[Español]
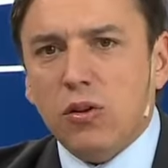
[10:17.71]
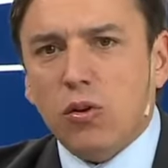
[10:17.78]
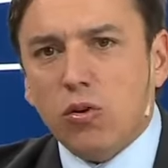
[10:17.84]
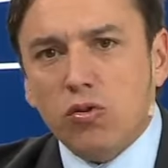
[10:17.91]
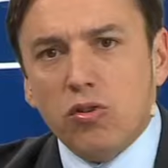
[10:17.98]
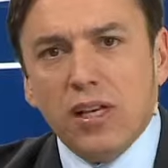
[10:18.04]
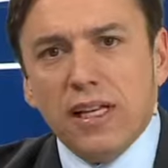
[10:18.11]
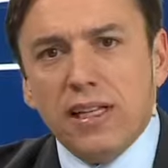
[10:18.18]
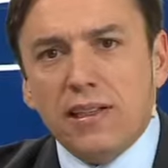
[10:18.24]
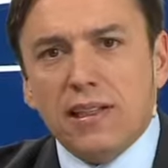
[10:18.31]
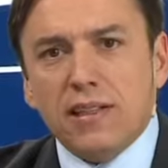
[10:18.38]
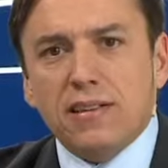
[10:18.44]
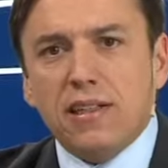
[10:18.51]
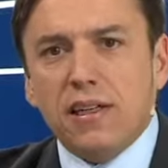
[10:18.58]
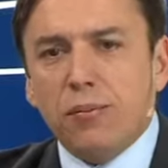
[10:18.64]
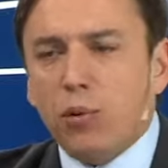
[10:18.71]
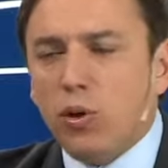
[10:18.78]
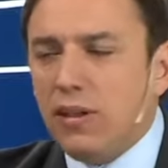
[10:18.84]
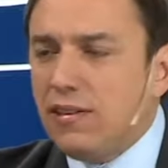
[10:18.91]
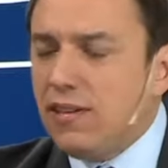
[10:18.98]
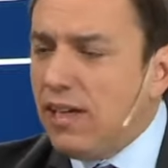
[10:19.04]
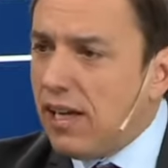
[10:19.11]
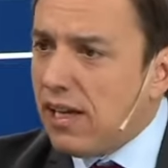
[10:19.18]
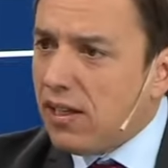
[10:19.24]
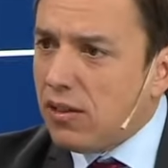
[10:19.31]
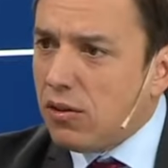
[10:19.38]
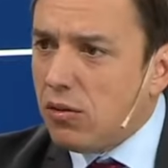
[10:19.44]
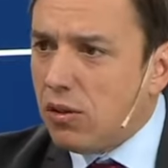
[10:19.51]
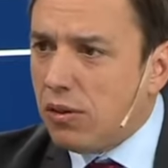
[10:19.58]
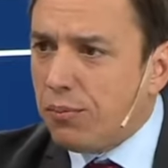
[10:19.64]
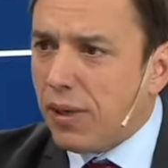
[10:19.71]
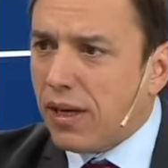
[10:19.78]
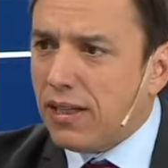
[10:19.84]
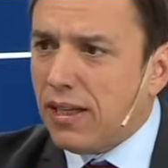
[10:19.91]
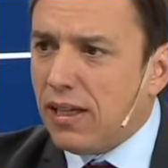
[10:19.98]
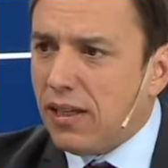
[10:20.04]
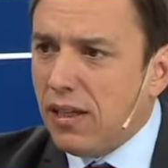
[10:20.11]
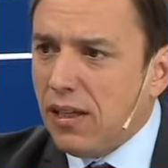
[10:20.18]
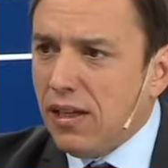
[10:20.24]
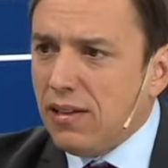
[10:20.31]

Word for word: docentes y policía en parte